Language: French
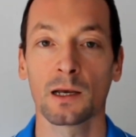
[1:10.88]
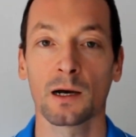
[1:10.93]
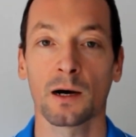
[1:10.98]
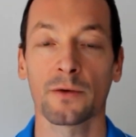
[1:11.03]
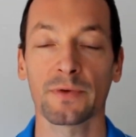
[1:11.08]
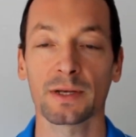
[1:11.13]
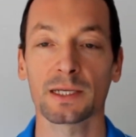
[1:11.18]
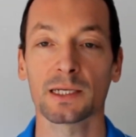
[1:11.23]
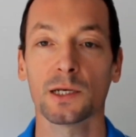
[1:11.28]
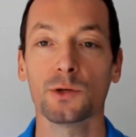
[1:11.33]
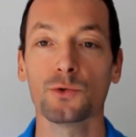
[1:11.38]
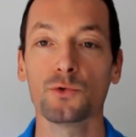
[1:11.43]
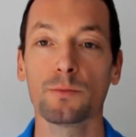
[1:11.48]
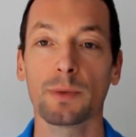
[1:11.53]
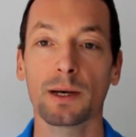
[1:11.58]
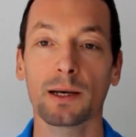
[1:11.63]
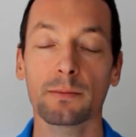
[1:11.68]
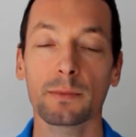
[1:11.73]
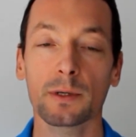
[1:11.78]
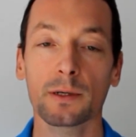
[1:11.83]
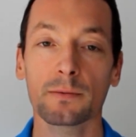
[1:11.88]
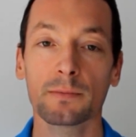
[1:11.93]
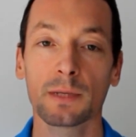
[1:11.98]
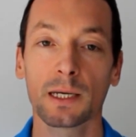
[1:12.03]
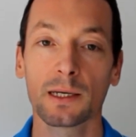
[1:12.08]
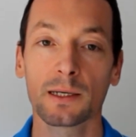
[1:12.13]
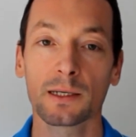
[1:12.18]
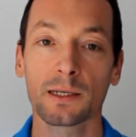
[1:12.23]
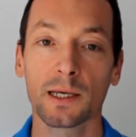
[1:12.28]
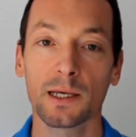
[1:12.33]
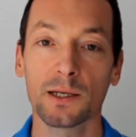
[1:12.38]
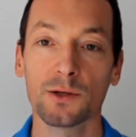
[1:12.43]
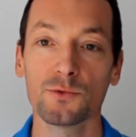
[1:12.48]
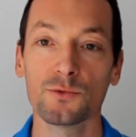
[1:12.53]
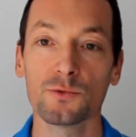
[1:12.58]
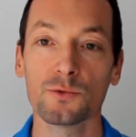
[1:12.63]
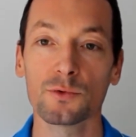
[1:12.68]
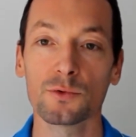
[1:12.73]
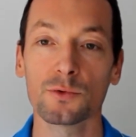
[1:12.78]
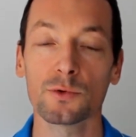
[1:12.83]
En fait, c'est nous-mêmes qui
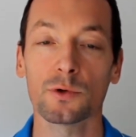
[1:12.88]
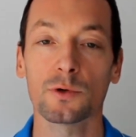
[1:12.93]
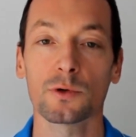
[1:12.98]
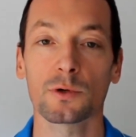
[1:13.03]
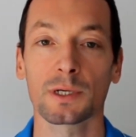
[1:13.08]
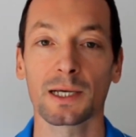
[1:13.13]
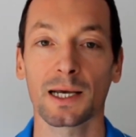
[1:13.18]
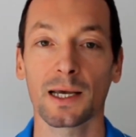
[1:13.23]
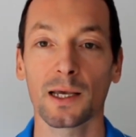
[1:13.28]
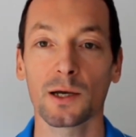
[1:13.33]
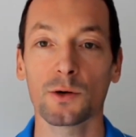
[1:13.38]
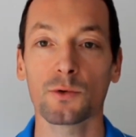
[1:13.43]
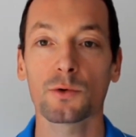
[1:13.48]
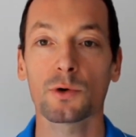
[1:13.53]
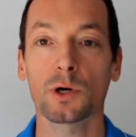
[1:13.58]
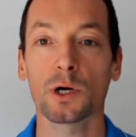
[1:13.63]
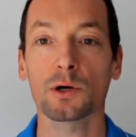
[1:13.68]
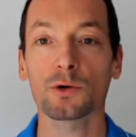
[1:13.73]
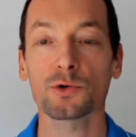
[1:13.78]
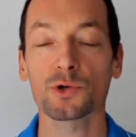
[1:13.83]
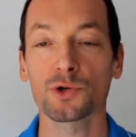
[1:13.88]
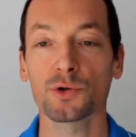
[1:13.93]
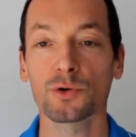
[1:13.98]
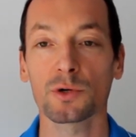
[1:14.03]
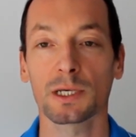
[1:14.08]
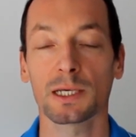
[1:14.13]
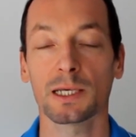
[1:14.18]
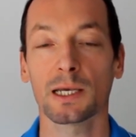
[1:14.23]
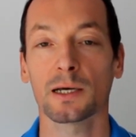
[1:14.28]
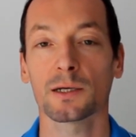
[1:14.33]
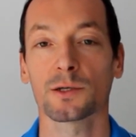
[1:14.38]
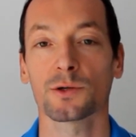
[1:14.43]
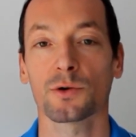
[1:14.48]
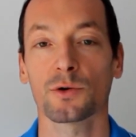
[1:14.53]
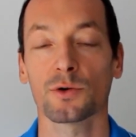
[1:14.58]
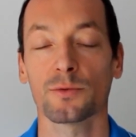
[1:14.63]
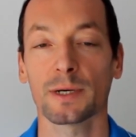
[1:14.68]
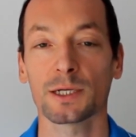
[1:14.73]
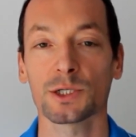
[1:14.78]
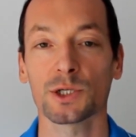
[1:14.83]
nous euh, créons l'enjeu qu'il y a
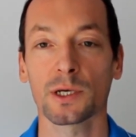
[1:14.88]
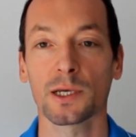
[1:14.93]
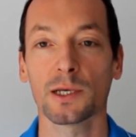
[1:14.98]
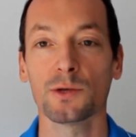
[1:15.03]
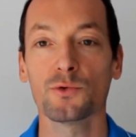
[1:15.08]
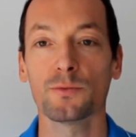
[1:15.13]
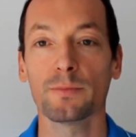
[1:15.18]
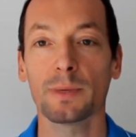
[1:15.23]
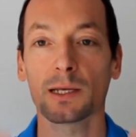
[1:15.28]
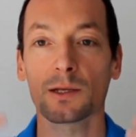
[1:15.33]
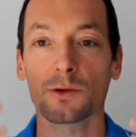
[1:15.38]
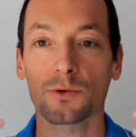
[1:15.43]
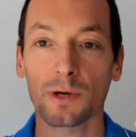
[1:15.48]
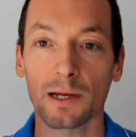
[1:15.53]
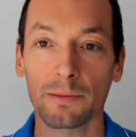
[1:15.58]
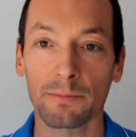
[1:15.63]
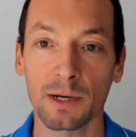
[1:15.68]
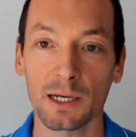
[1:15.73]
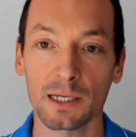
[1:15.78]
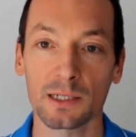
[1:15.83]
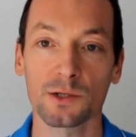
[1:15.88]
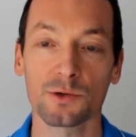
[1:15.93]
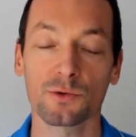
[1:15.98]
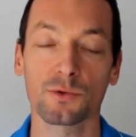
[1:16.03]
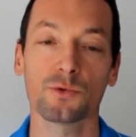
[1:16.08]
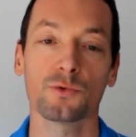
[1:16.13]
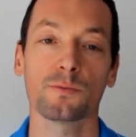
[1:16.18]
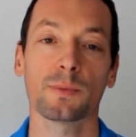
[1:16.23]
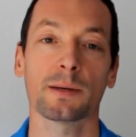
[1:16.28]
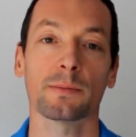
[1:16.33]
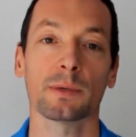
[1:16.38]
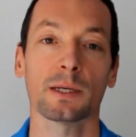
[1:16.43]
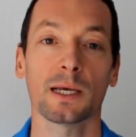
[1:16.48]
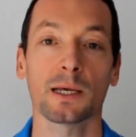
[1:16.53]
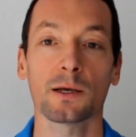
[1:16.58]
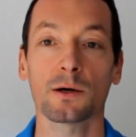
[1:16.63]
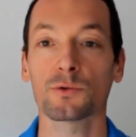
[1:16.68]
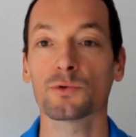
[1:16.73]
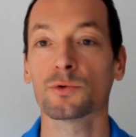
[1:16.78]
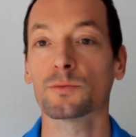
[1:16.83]
sur le match et qui nous mettons la pression nous-mêmes.
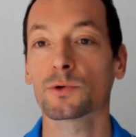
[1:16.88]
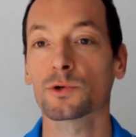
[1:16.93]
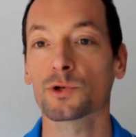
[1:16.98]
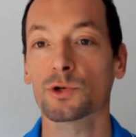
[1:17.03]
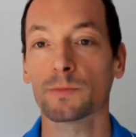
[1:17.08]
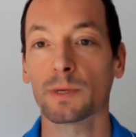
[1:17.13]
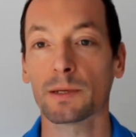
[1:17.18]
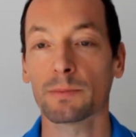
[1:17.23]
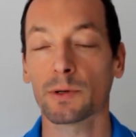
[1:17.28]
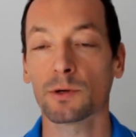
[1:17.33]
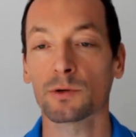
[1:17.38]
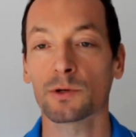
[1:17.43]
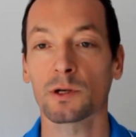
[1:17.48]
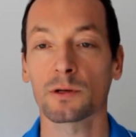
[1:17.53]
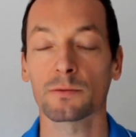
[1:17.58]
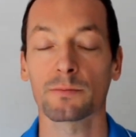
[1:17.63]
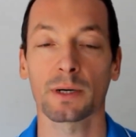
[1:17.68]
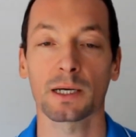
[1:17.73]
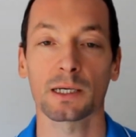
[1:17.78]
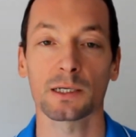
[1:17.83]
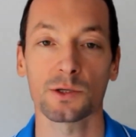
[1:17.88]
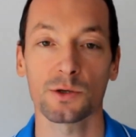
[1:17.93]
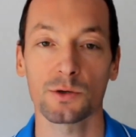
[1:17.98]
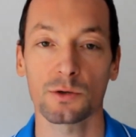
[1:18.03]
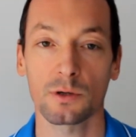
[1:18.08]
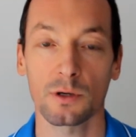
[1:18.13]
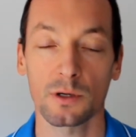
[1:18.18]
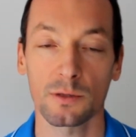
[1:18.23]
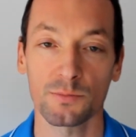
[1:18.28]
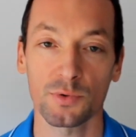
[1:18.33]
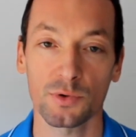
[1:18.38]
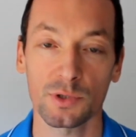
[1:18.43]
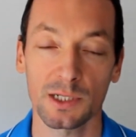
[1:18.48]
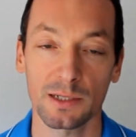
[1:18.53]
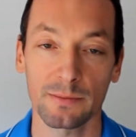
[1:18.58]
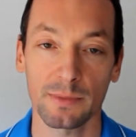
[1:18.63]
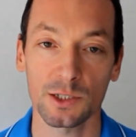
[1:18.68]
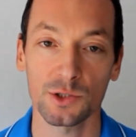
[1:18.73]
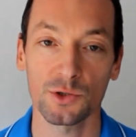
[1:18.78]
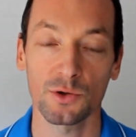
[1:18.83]
Et d'ailleurs, tout le monde ne se met pas autant de pression
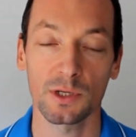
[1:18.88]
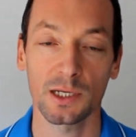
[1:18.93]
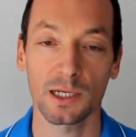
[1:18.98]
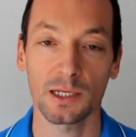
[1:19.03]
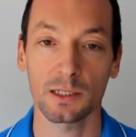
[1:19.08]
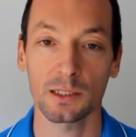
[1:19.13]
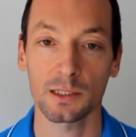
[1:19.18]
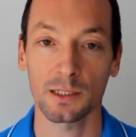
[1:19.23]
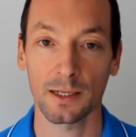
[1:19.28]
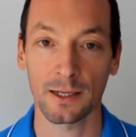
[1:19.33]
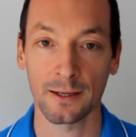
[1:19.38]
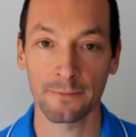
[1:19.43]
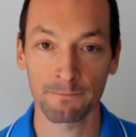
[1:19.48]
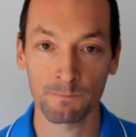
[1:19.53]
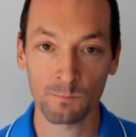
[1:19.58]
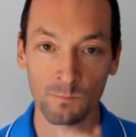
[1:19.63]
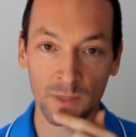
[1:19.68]
pour ces matchs de tennis.